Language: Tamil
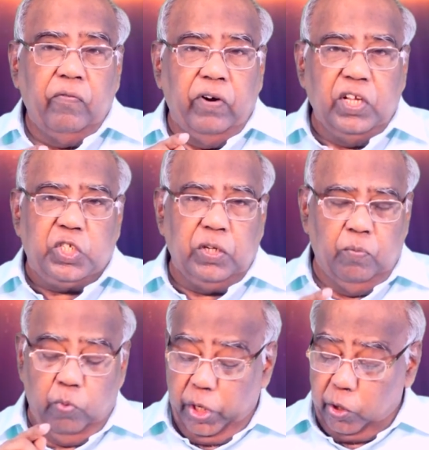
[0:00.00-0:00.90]

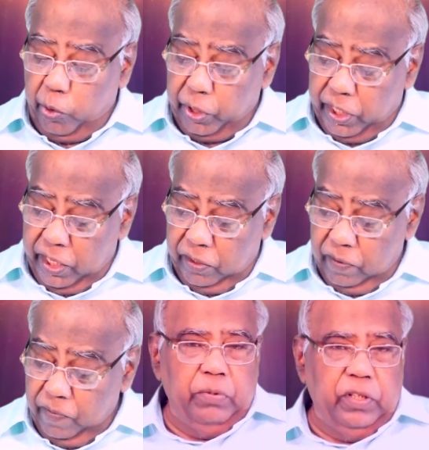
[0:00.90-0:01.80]
வெளிச்சம் உயிர் கொடுக்கிறது
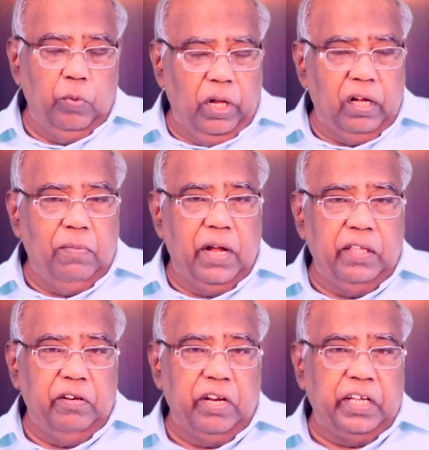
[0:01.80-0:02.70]
இந்த
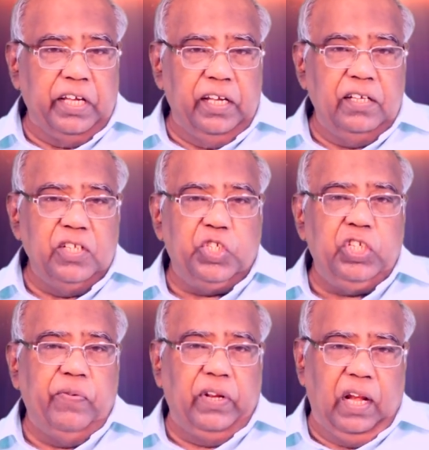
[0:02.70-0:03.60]
உலகமானது இன்றைக்கு
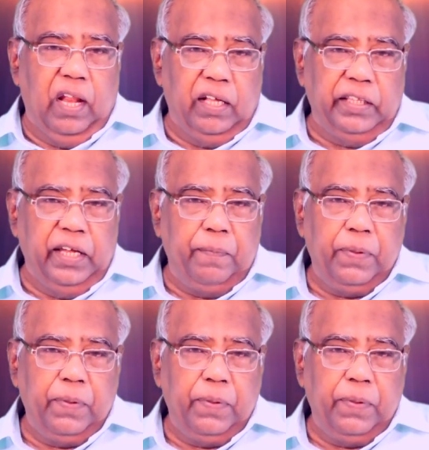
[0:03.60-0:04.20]
ஜீவன் இல்லாத